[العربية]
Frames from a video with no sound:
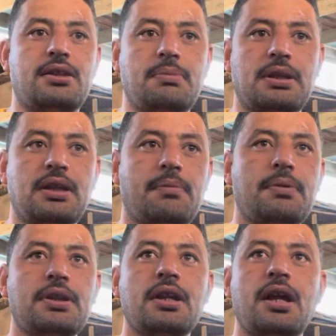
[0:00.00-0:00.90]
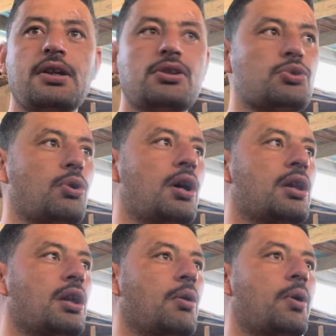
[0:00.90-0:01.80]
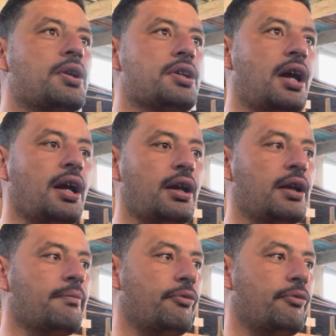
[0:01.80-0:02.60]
محتاج مننا أي سؤال أو أي حاجة